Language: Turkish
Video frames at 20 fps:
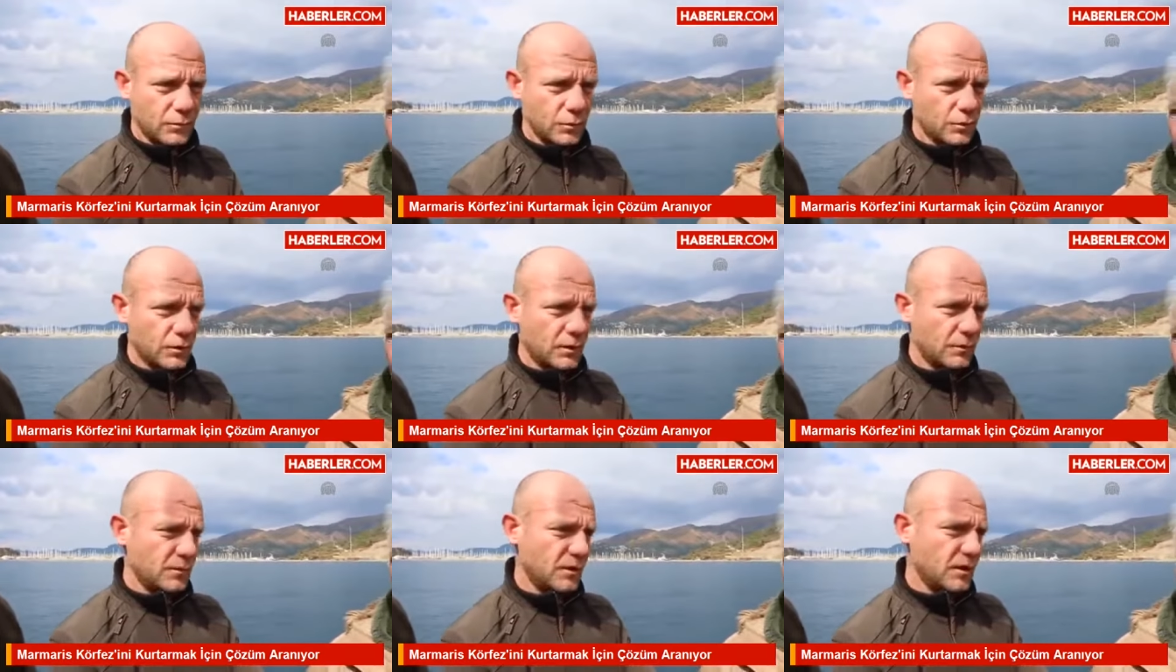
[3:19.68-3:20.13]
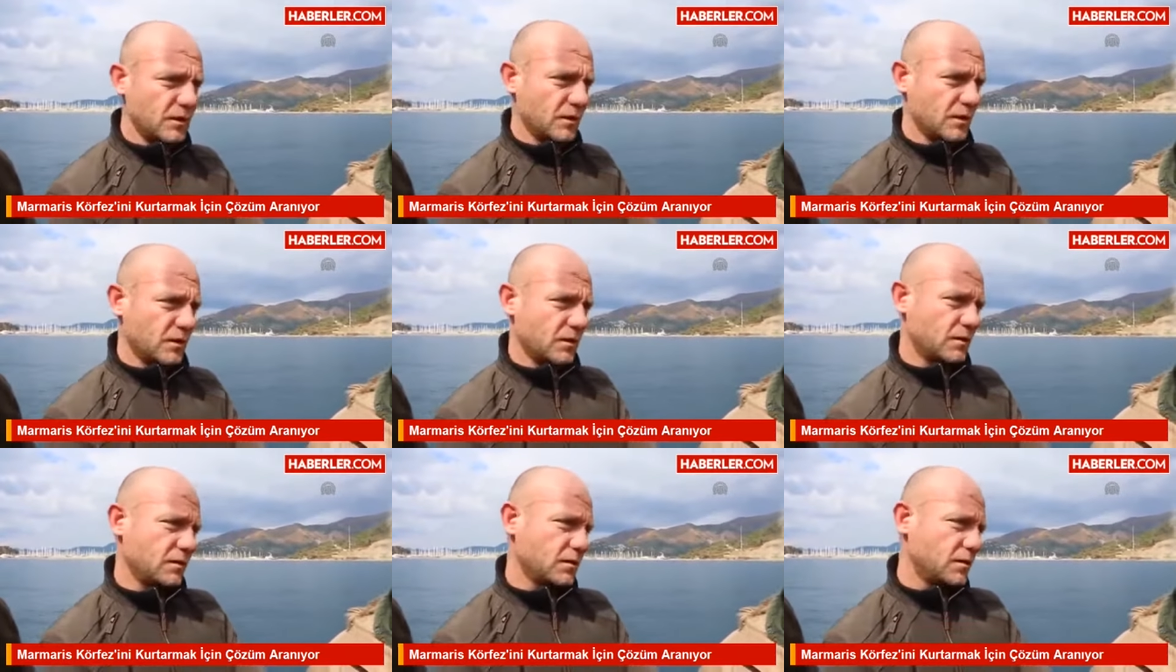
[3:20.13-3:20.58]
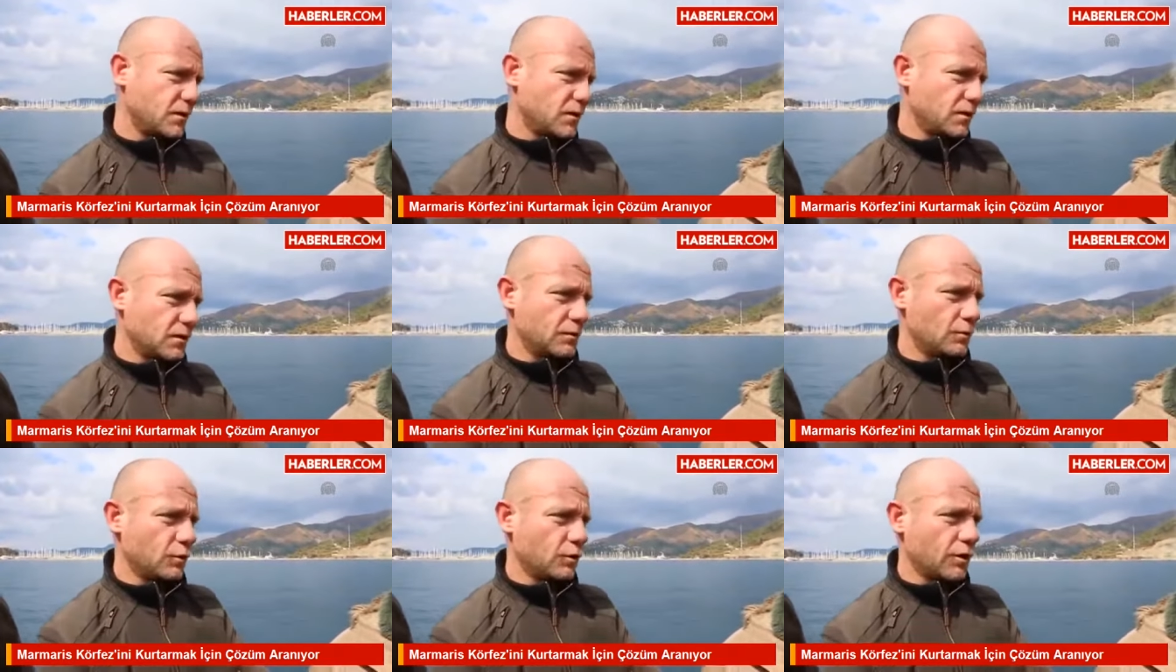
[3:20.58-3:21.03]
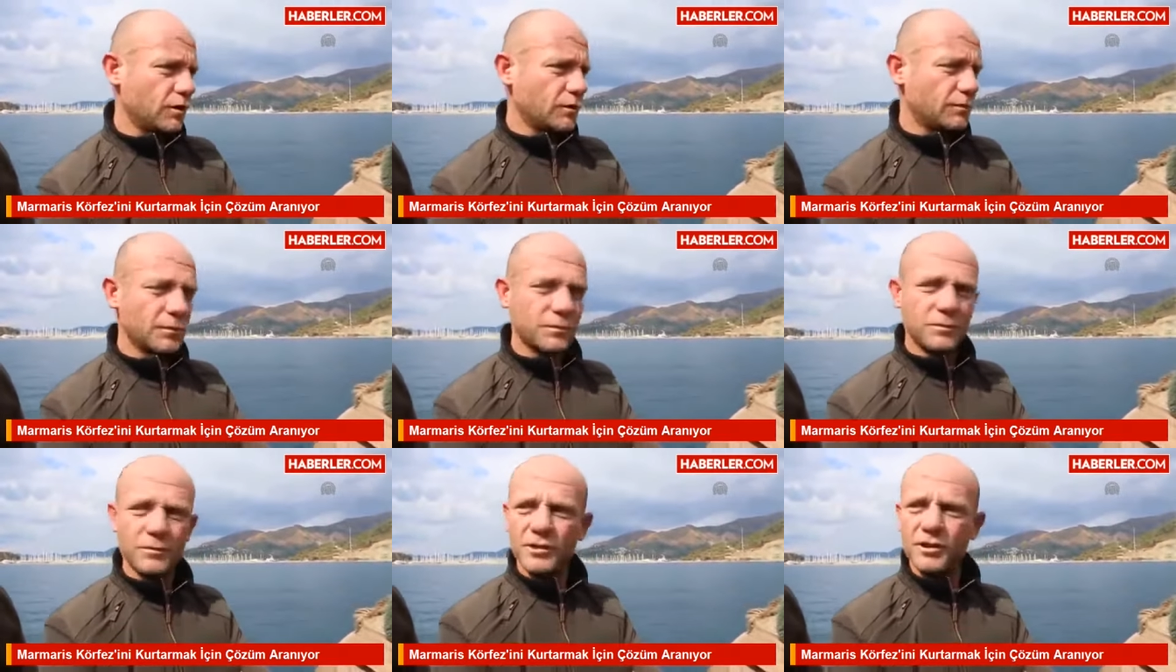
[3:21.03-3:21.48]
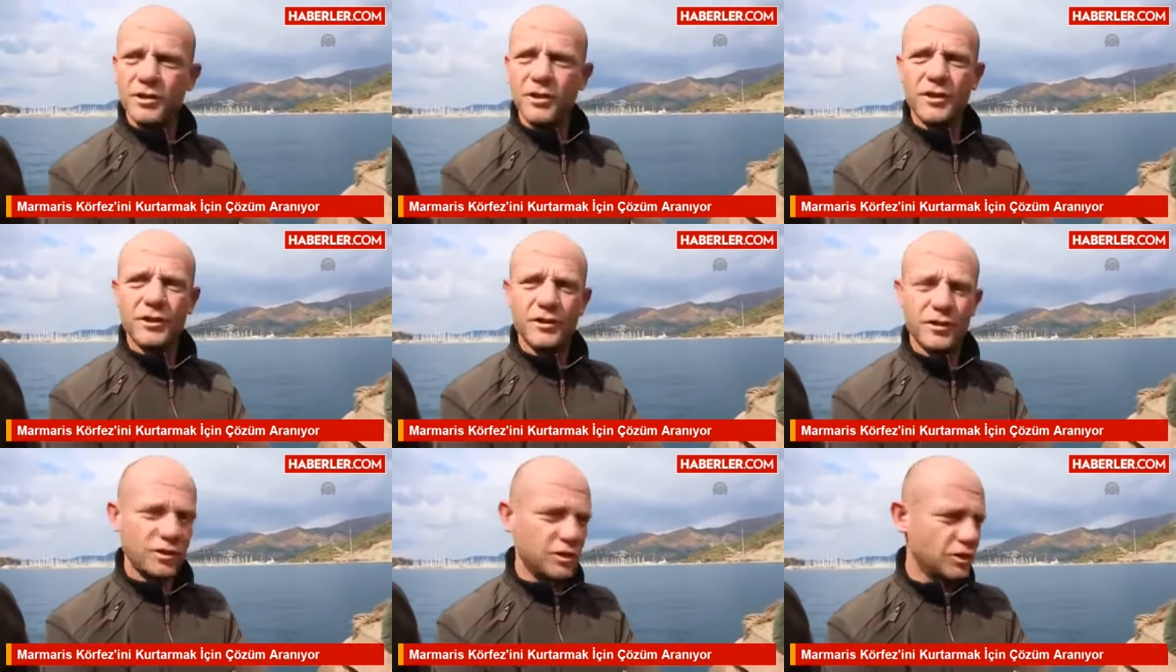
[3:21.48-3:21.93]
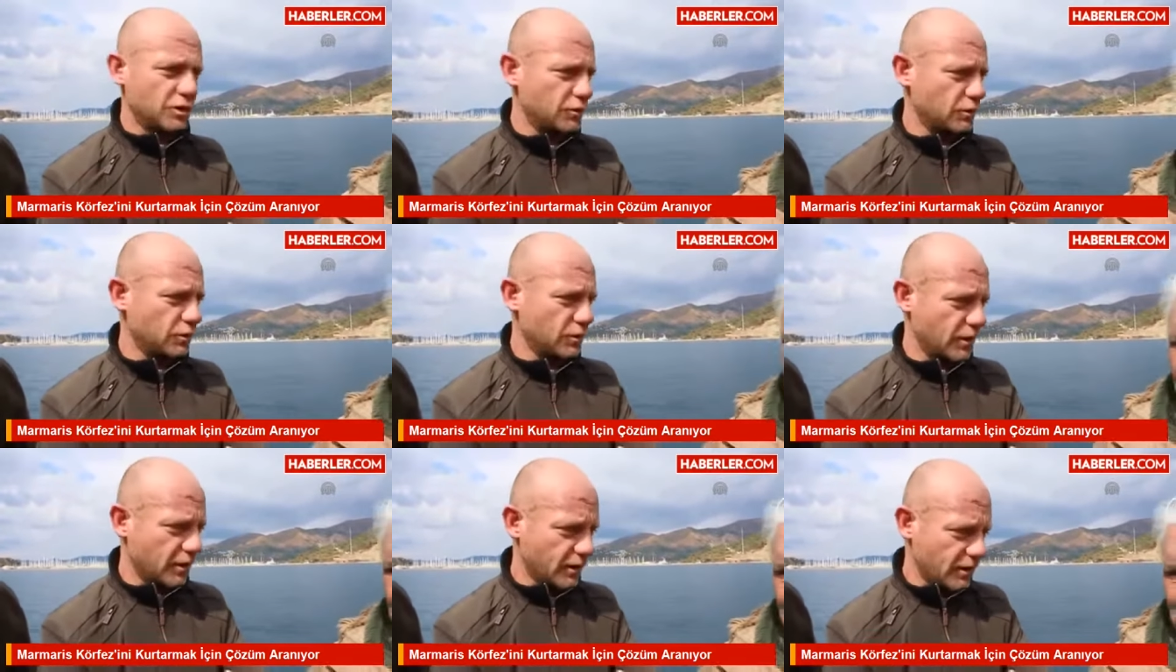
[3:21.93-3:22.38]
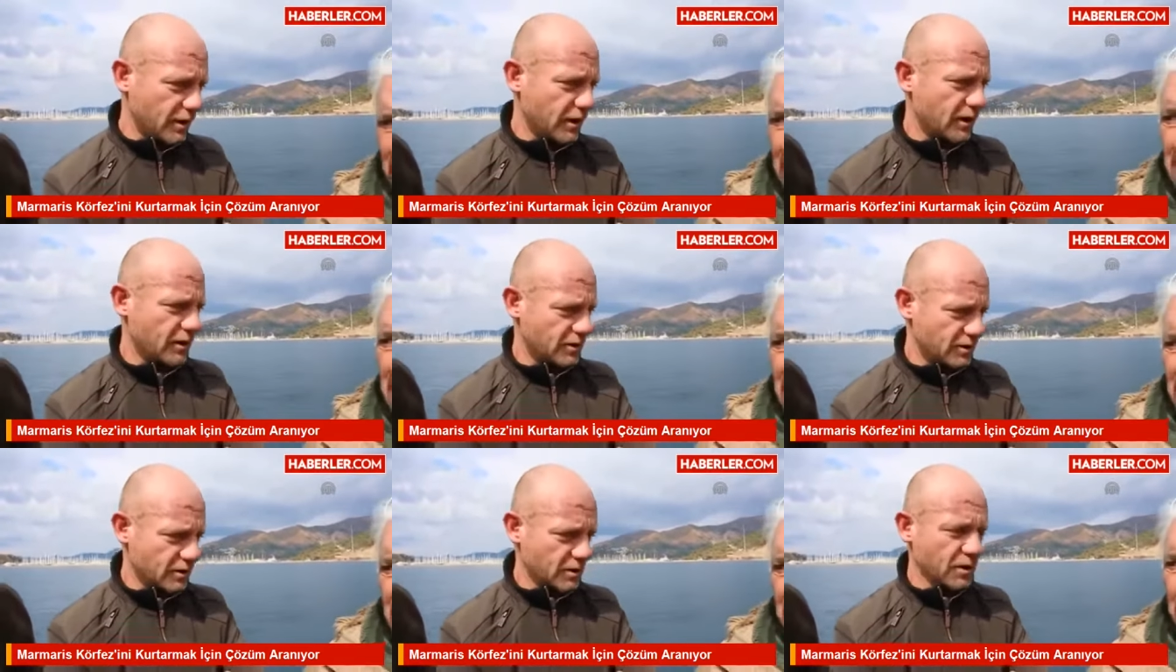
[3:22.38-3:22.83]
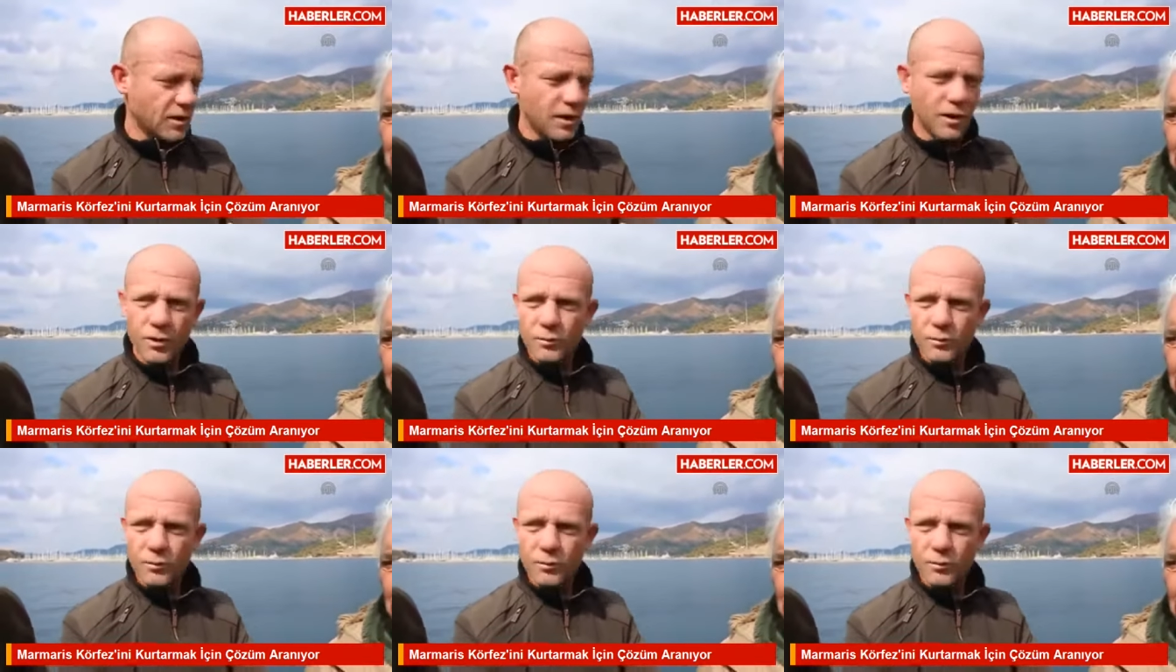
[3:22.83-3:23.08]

buradan bir alabora yapıp dışarıya da çıkıyor illaki.